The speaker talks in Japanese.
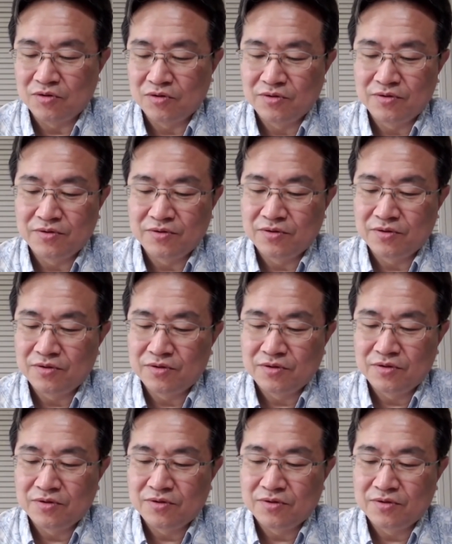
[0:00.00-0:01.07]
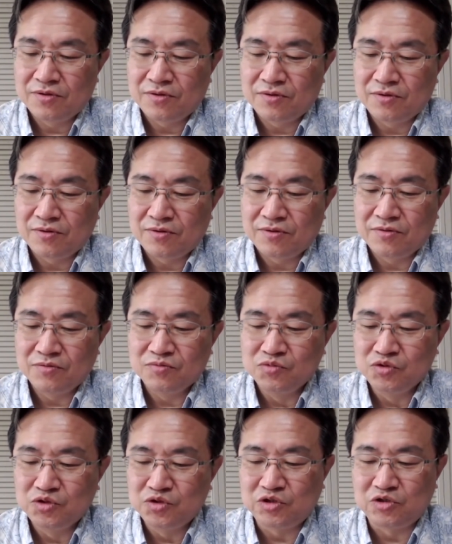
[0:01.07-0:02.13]
なんで無視すんの無
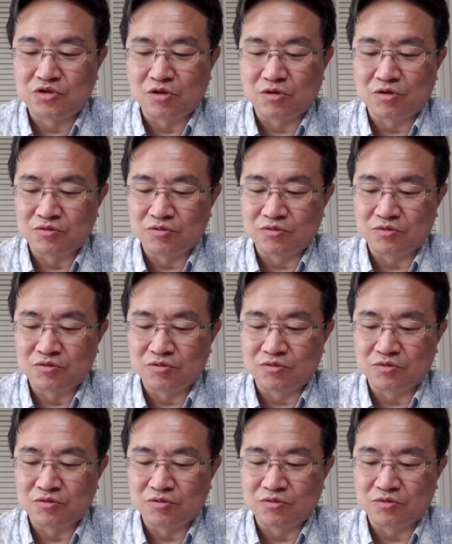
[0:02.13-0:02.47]
視してるっ